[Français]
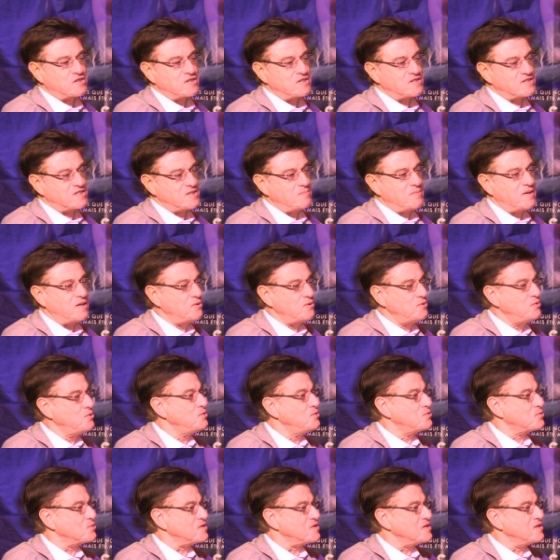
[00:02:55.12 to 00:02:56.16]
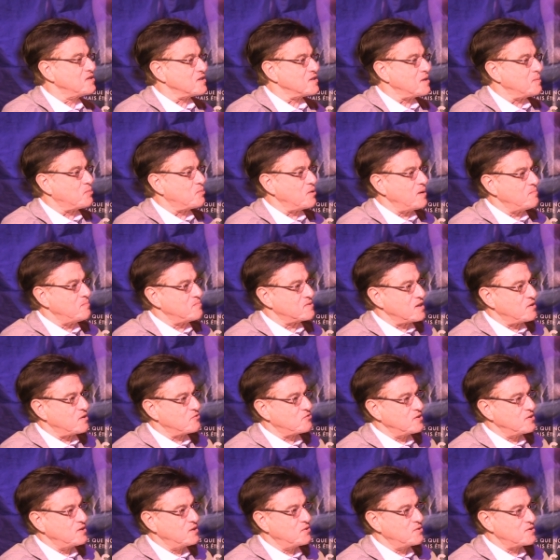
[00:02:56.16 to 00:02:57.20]
chez Sibelius, aussi dans un poème
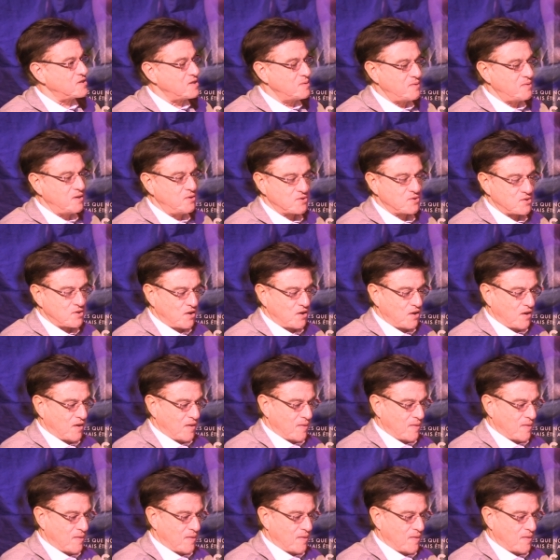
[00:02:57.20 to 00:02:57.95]
symphonique de Sibelius.